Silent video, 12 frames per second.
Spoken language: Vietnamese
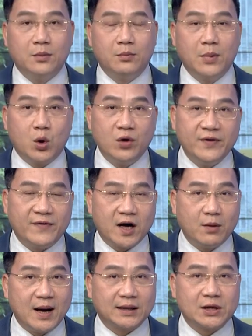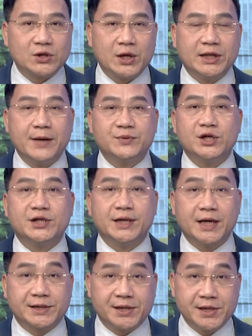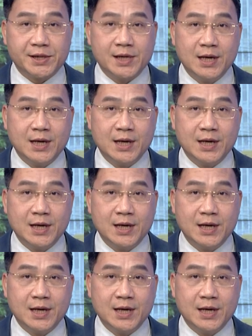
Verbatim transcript: Mời quý vị và các bạn theo dõi tiếp chương trình thời sự.